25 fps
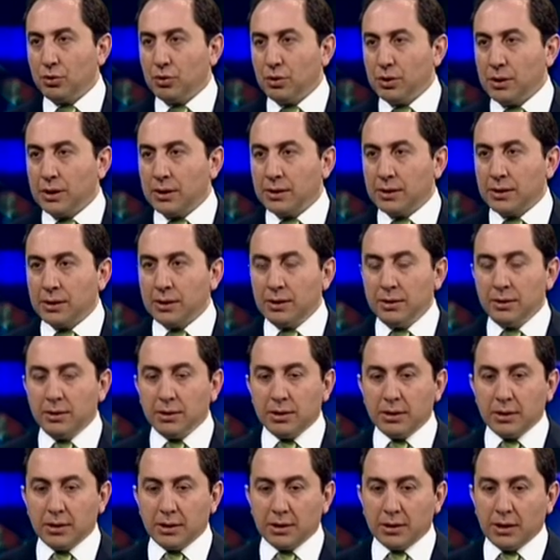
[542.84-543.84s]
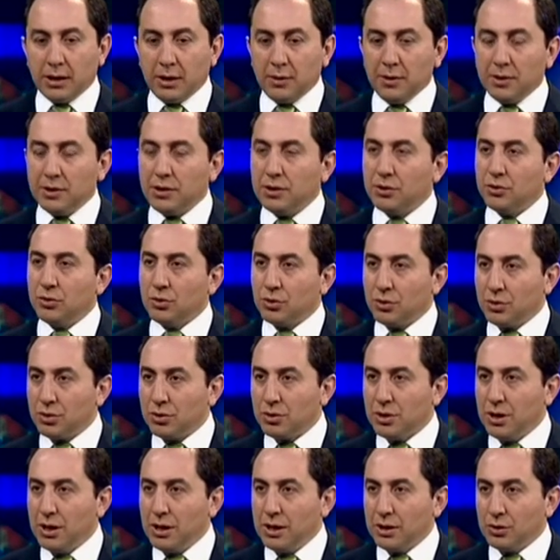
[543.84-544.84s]
büyük olanları e, davet
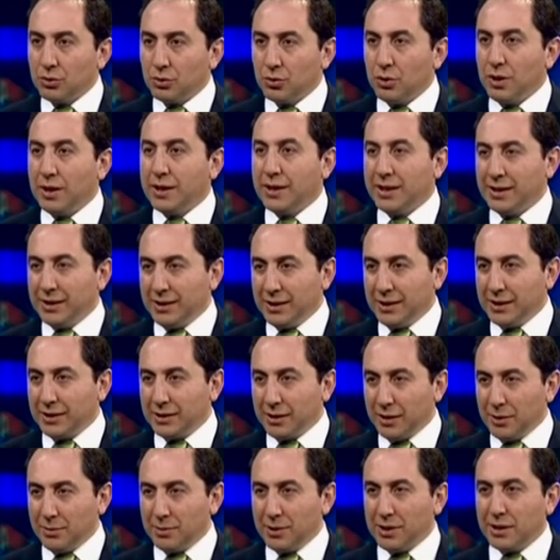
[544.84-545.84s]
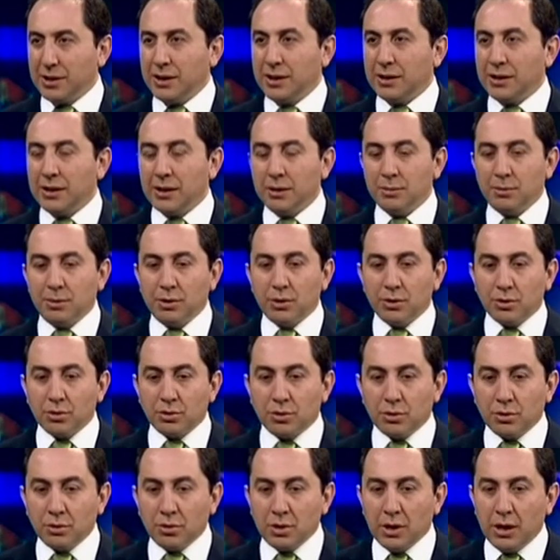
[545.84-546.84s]
ediyoruz. Duayen diye tabir edilenleri
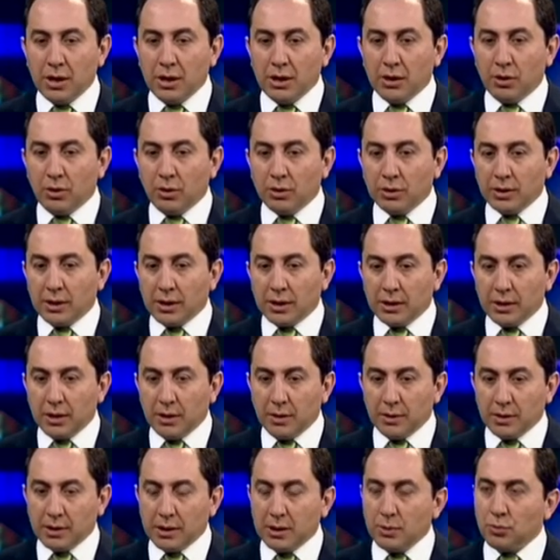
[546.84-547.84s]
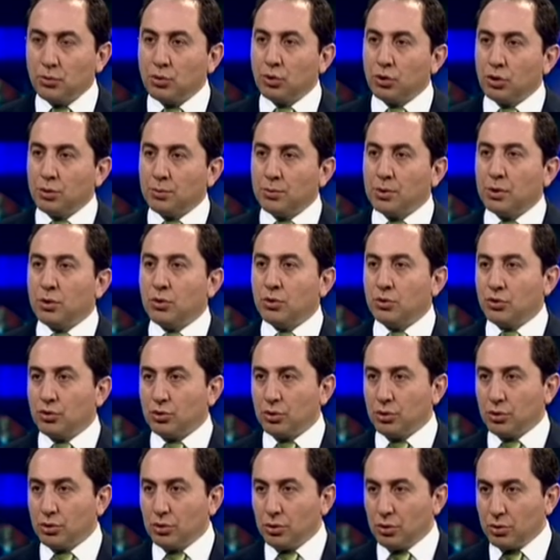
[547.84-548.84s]
biliyorsunuz. Onlara davet edip Çorum'da
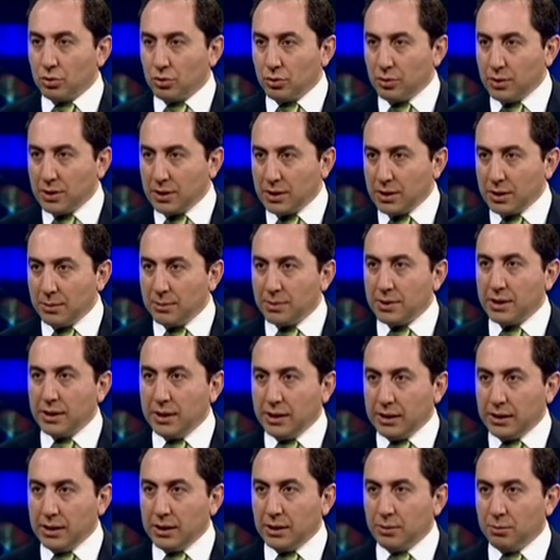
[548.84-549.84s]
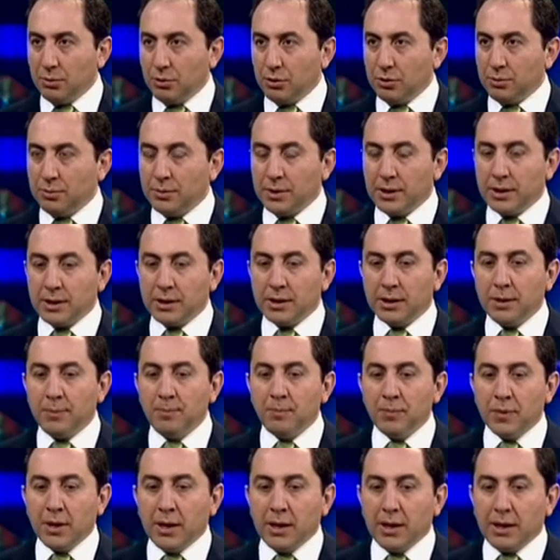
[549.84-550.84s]
konuşturtuyoruz üniversitemizde ilgili
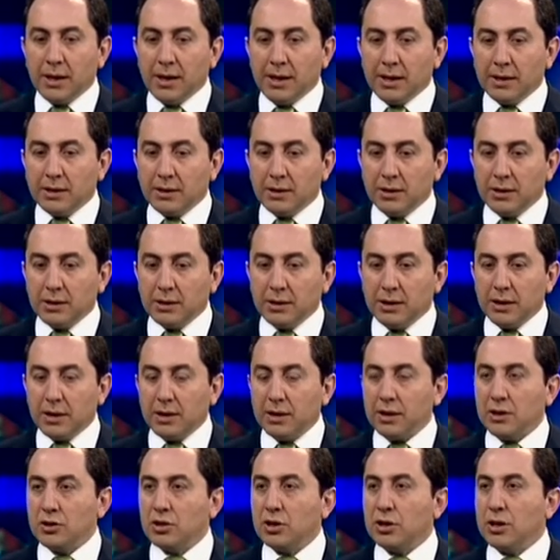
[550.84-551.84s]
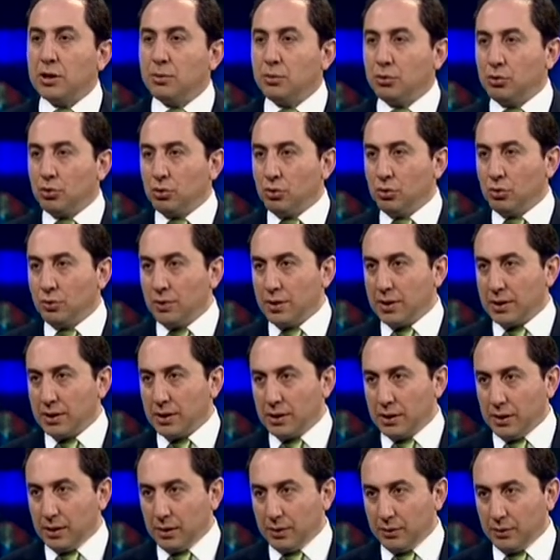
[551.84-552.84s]
bölümlerinde. Etkinlikleri aracılığıyla bütün
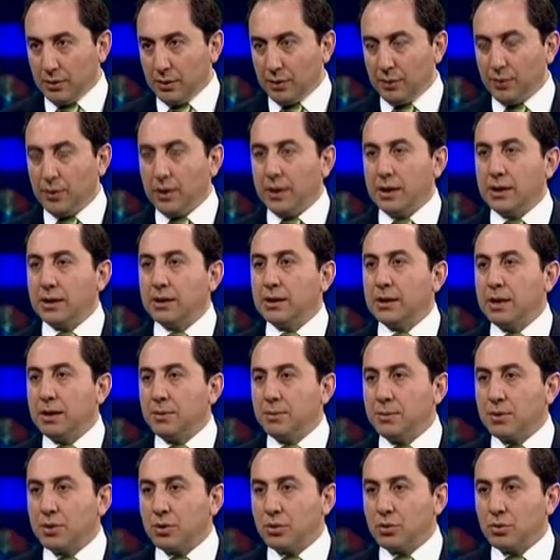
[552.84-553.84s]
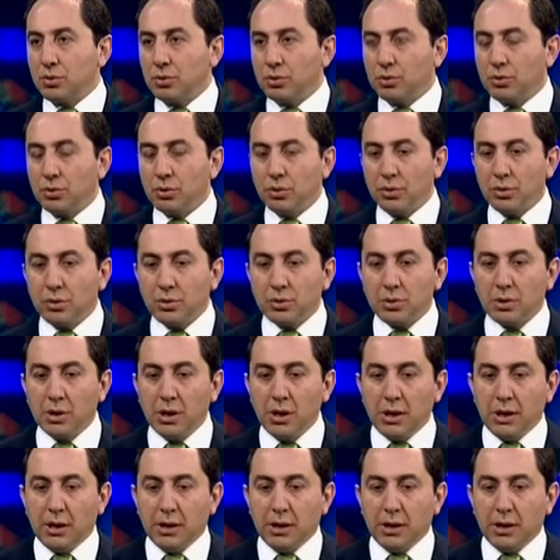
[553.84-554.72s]
üniversitede e, faaliyetlerimizi sürdürüyoruz.